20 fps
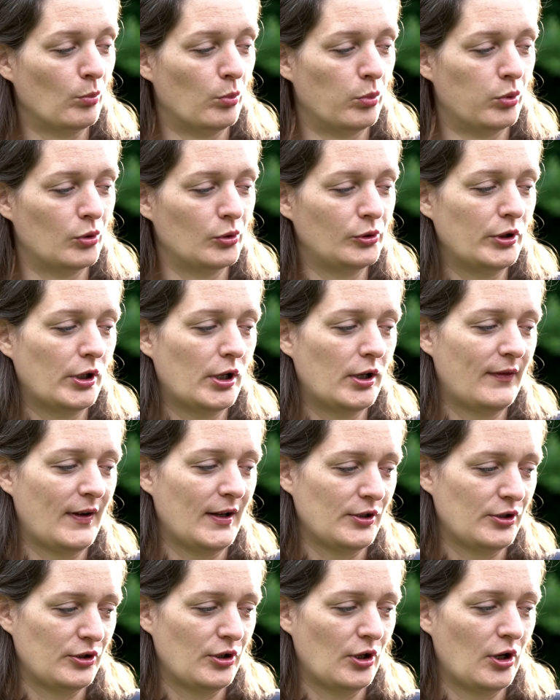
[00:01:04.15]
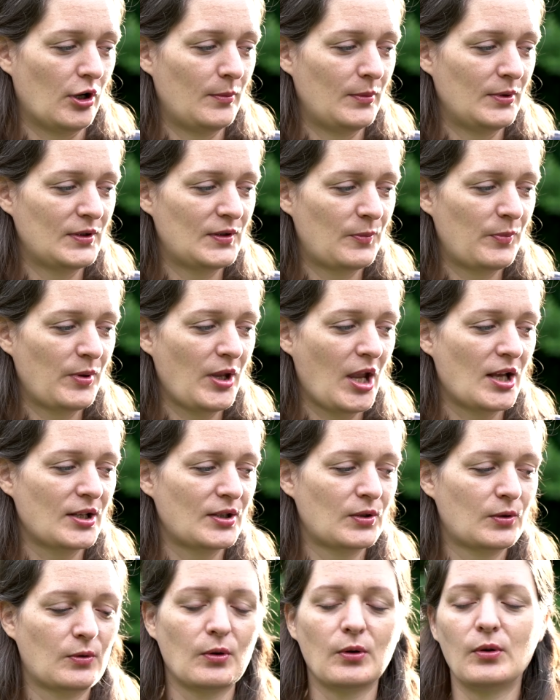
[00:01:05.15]
budować domy z
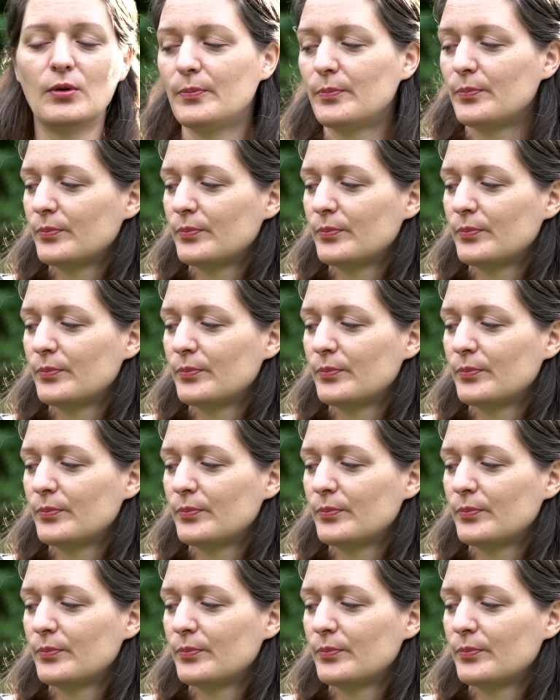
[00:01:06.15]
piasku,